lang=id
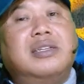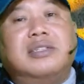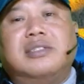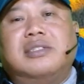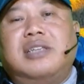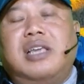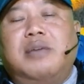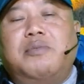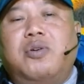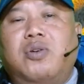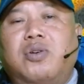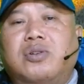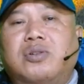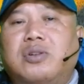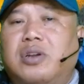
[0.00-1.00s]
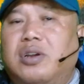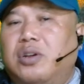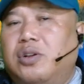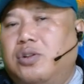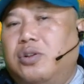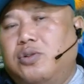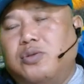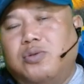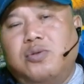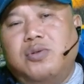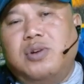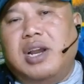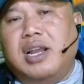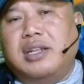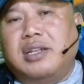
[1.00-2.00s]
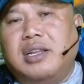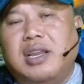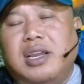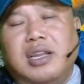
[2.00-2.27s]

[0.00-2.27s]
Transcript: saya mohon dukungan